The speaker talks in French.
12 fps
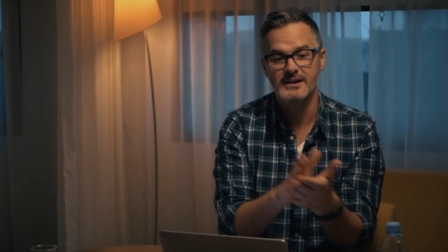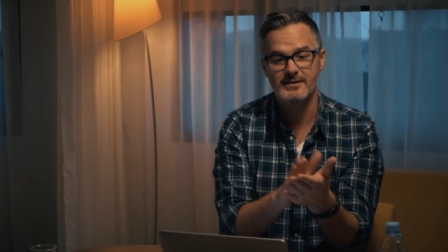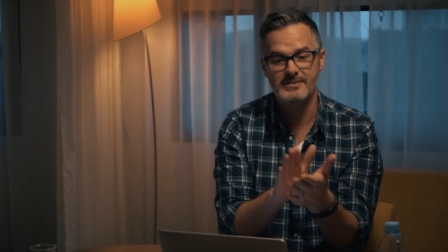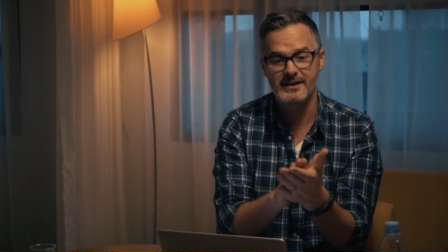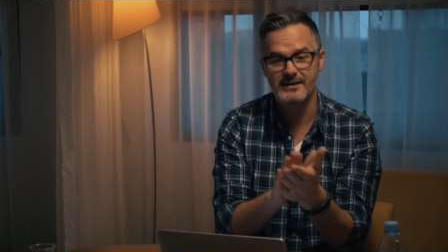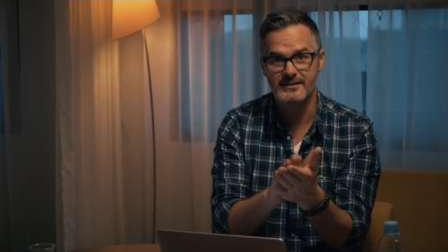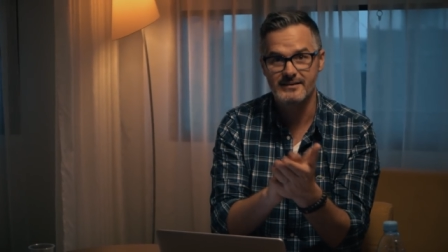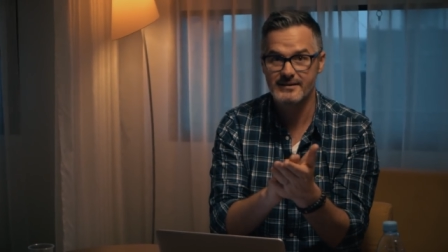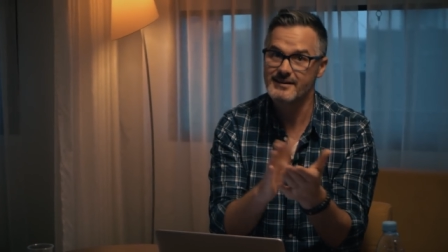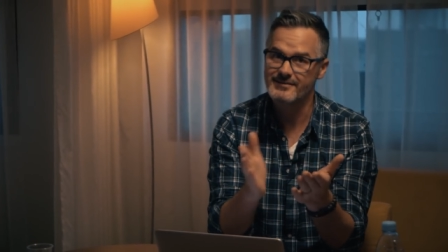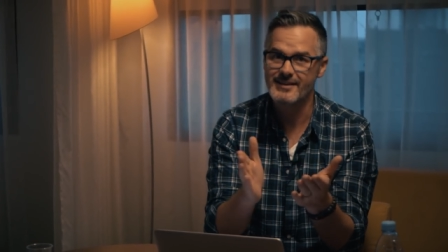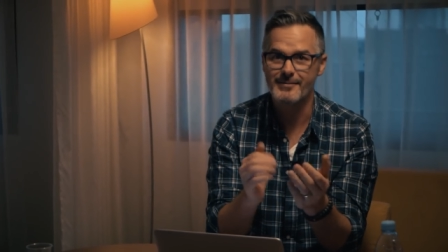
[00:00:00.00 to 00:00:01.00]
eh bien,
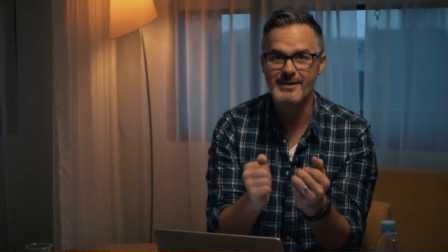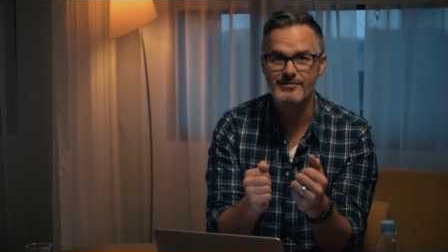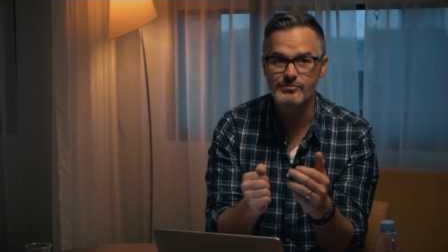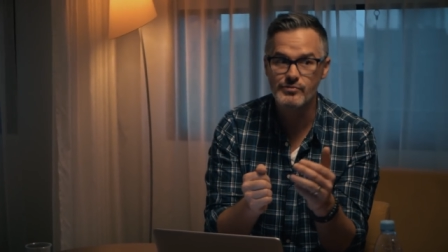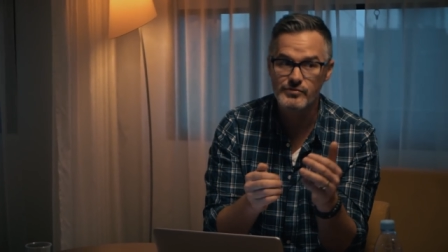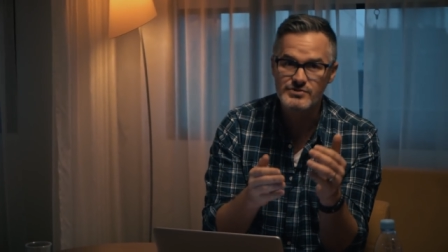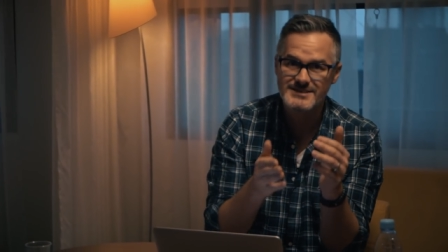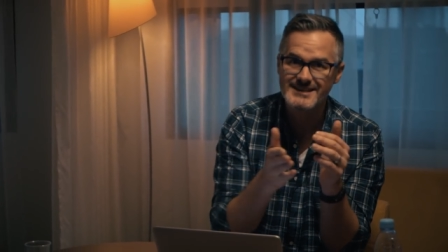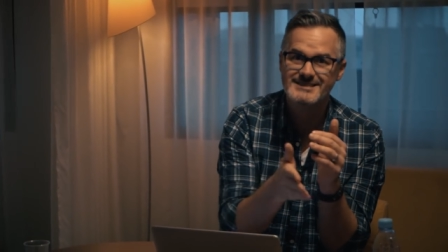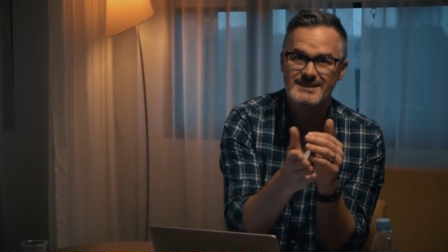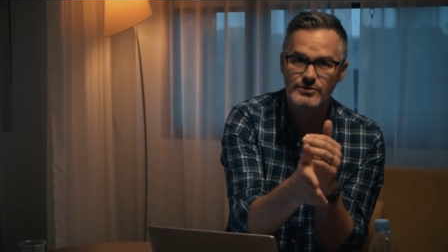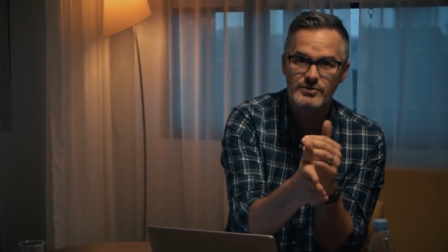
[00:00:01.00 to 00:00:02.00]
évidemment, vous vous
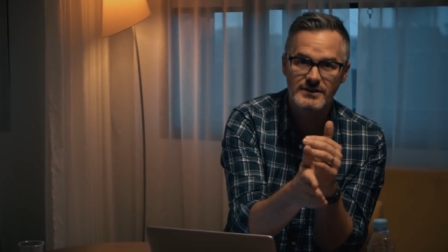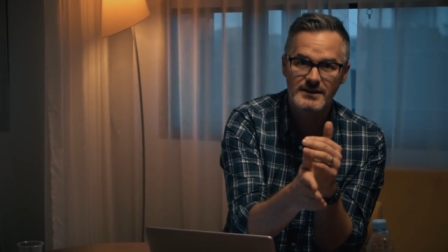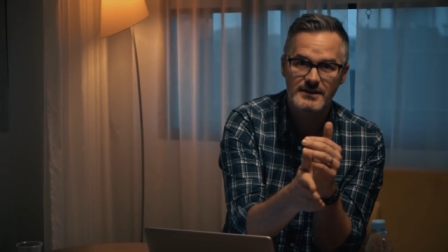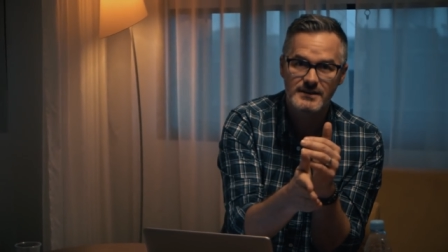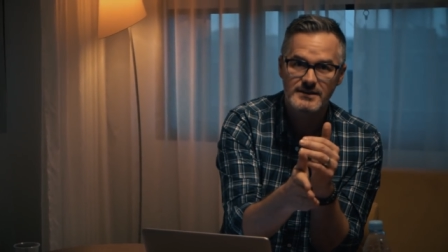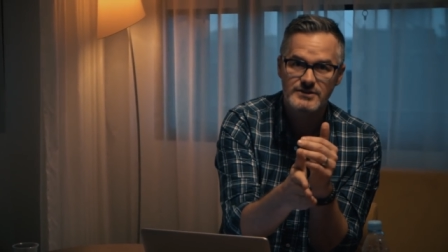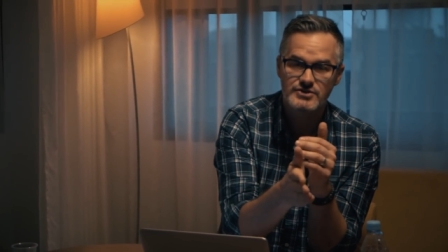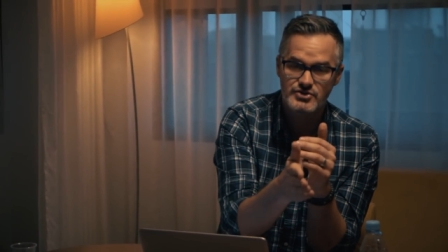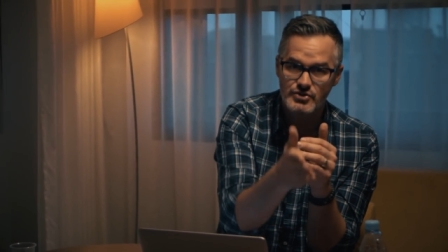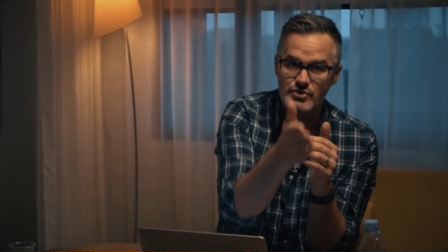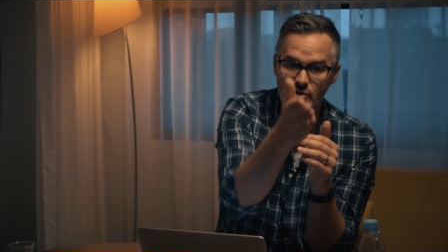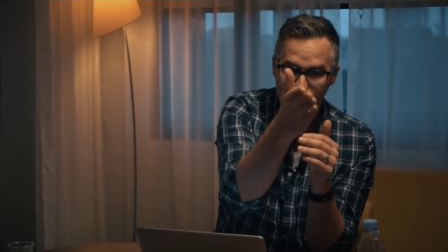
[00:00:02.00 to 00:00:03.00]
exécutez
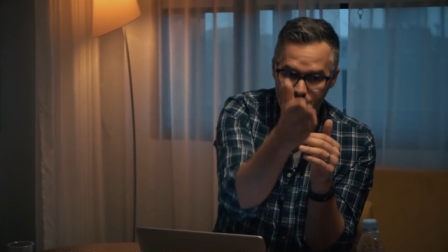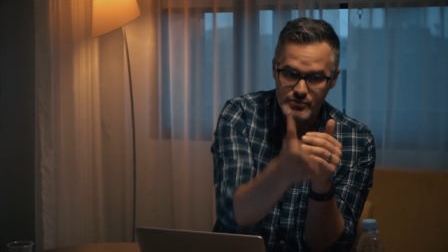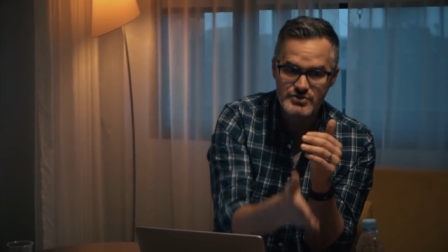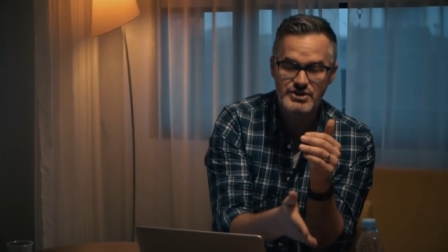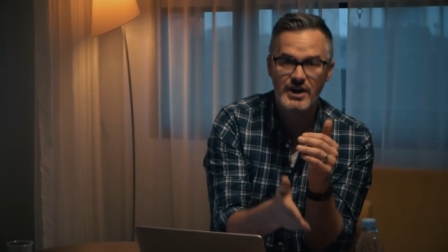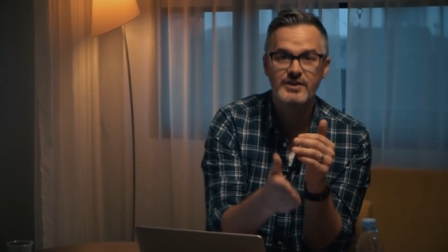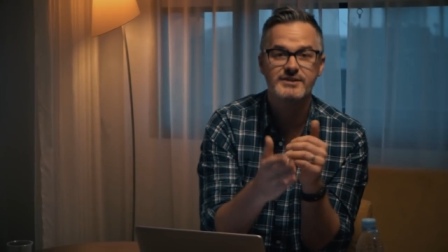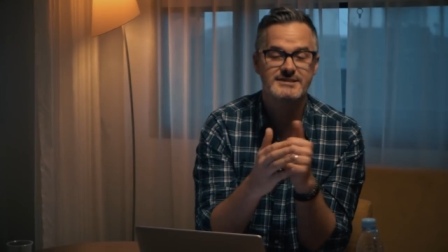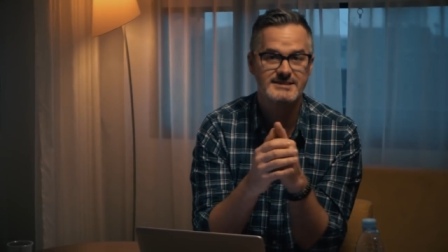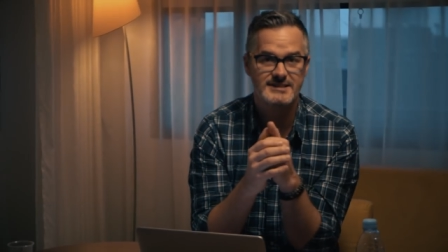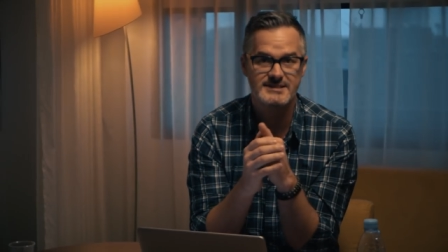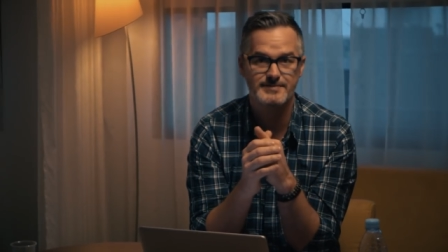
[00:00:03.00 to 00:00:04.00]
sur plusieurs de
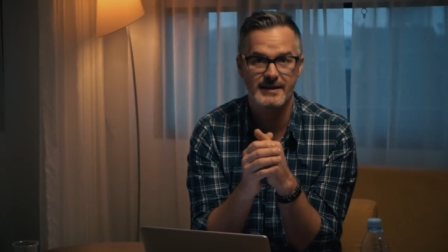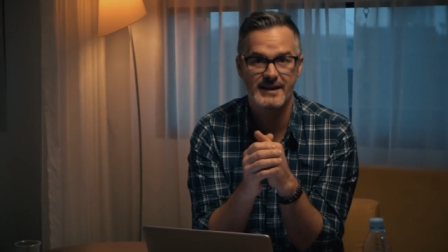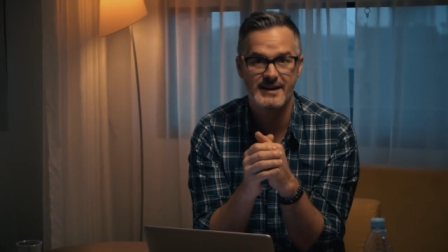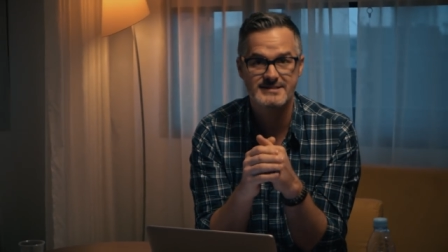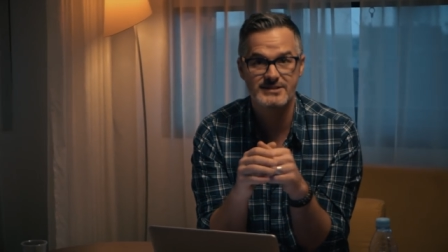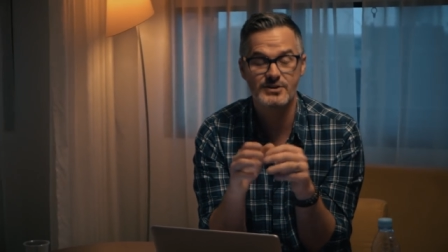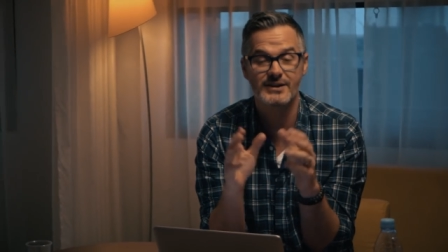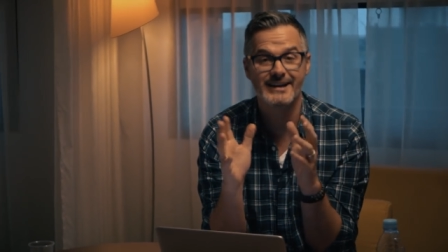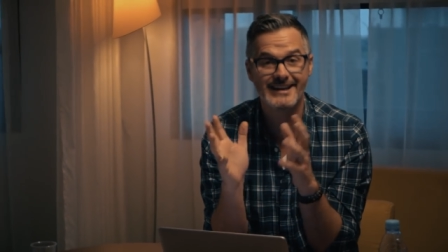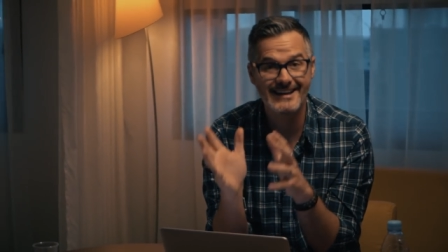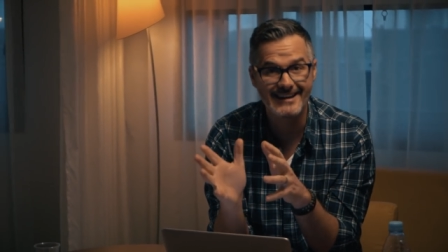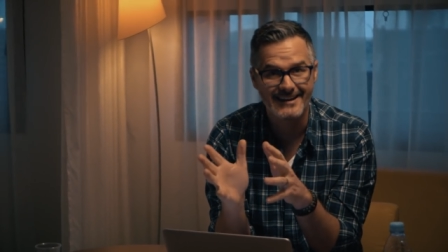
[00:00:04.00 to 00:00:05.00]
ces expériences-là
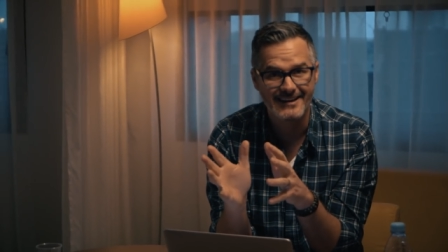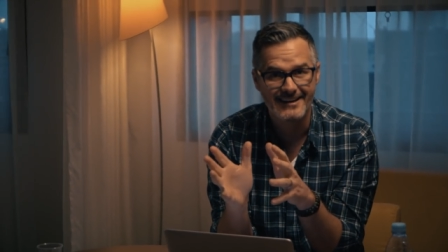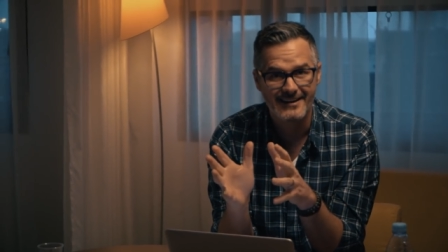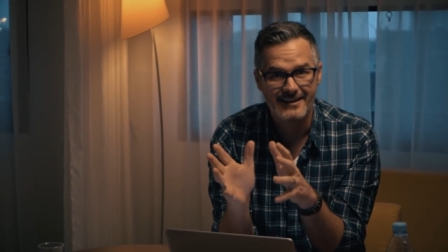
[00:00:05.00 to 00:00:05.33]
et